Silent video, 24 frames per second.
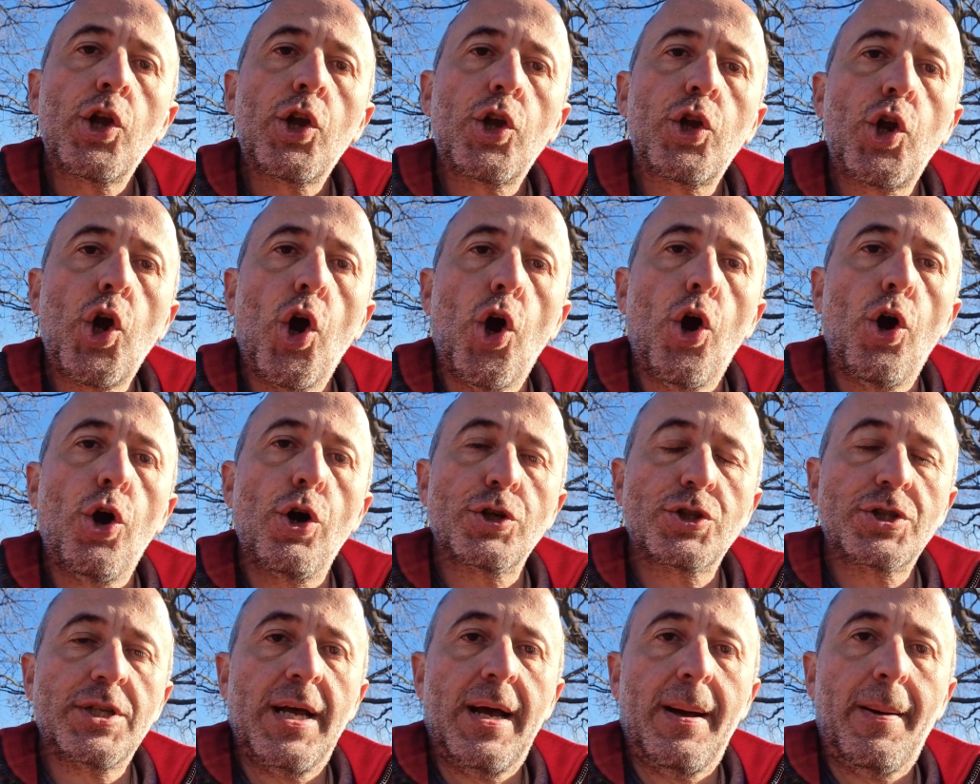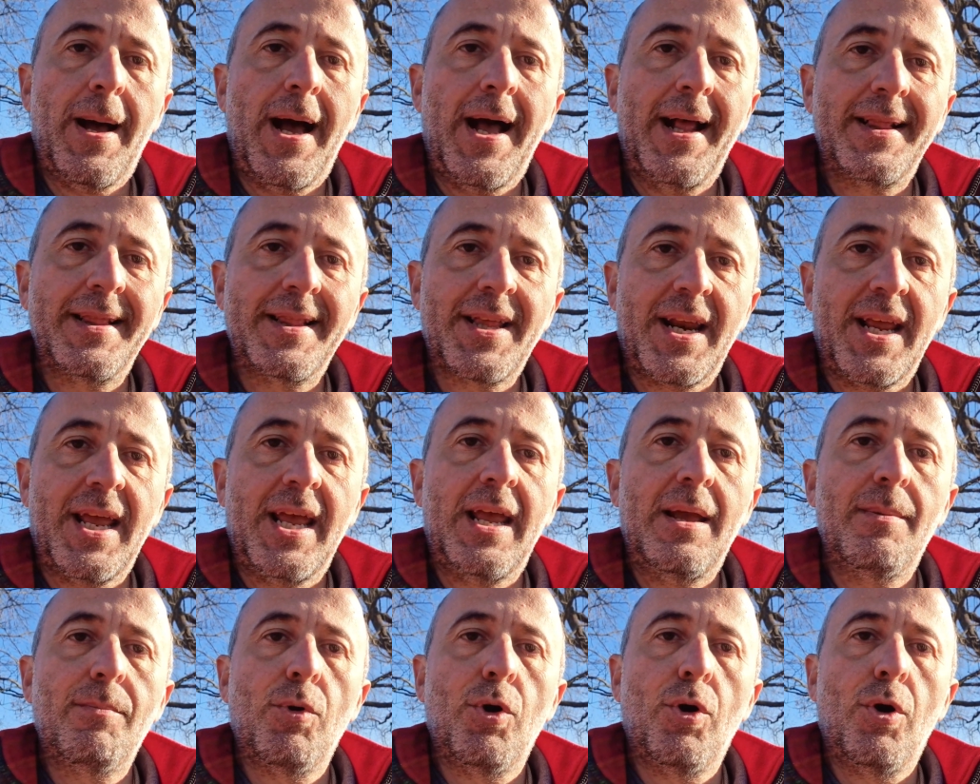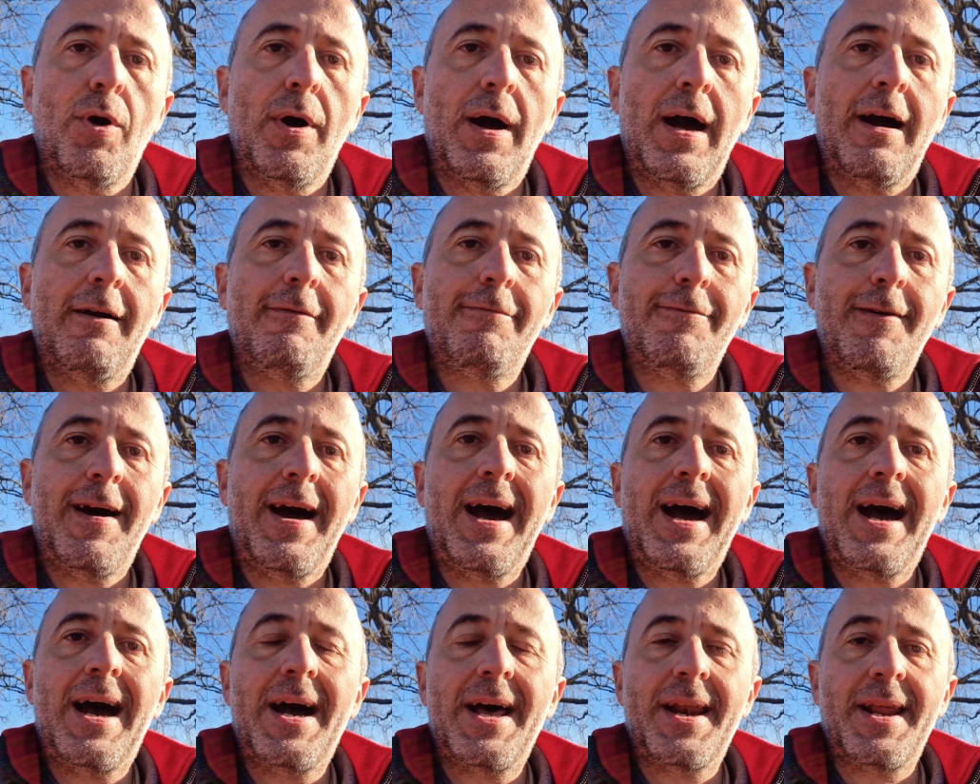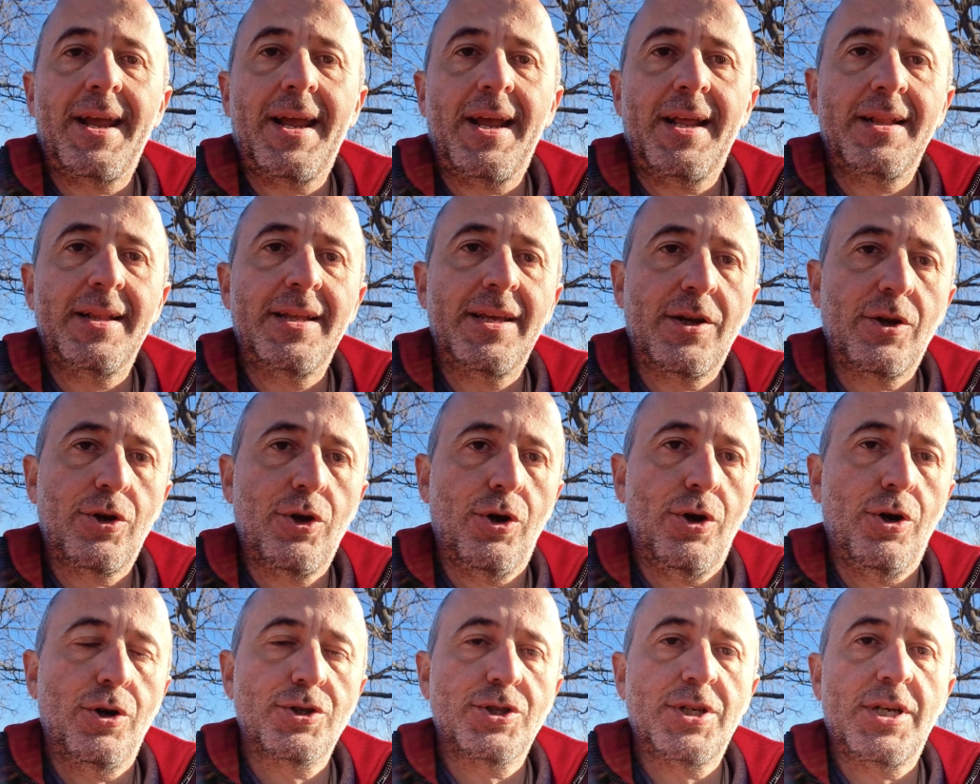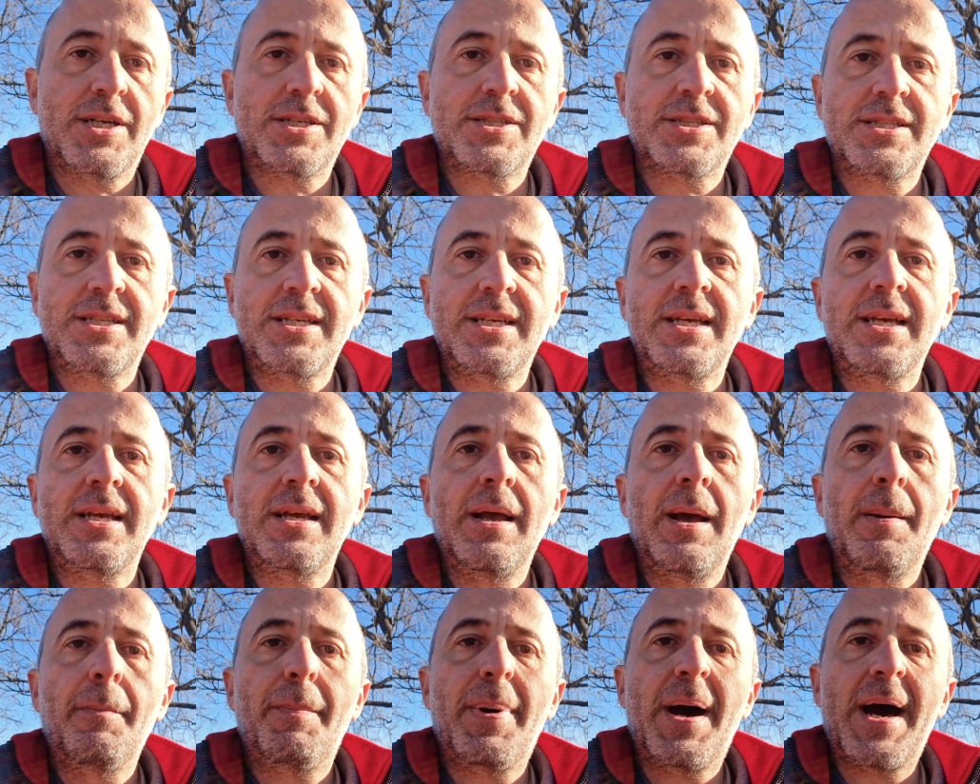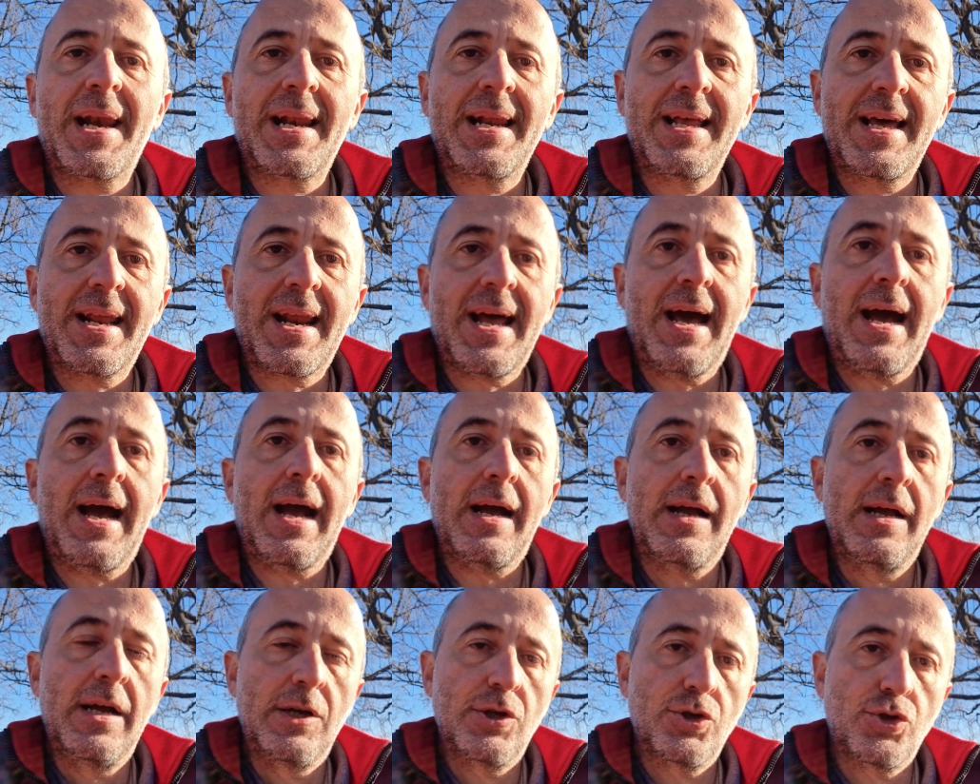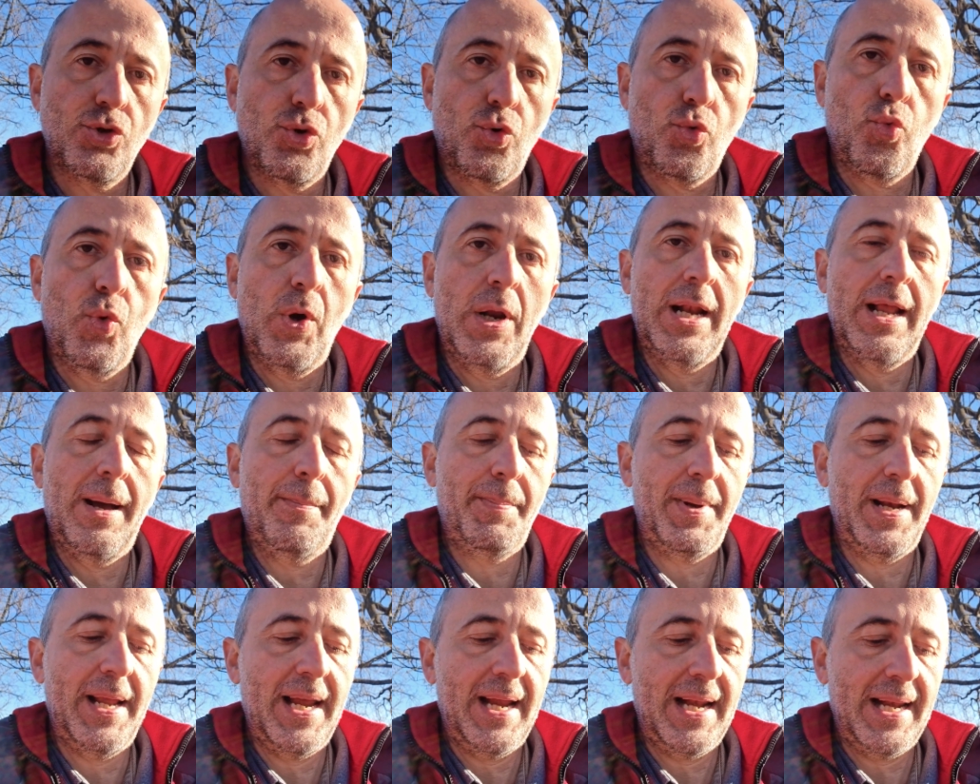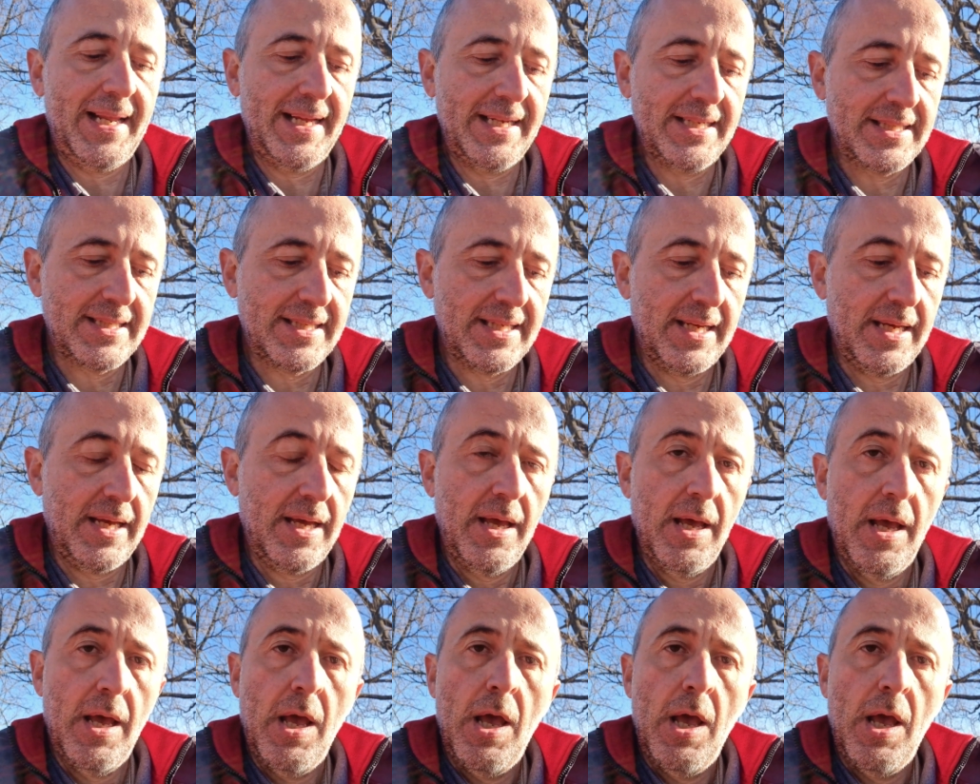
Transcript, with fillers: cosa andremo a fare, di cosa si parlerà su quella playlist